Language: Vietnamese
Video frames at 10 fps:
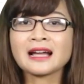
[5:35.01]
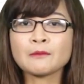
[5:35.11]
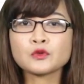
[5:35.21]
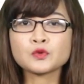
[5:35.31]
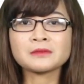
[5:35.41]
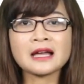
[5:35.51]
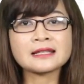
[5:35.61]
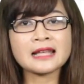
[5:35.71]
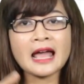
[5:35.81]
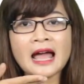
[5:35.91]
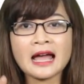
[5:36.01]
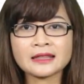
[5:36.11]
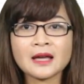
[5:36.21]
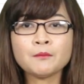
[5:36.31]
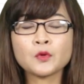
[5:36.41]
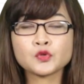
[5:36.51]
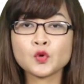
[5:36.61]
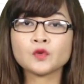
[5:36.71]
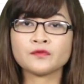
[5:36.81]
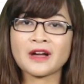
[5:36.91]
Cằm của chúng ta sẽ hạ thấp một
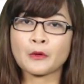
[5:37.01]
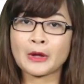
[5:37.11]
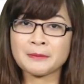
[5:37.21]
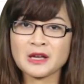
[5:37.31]
chút và khóe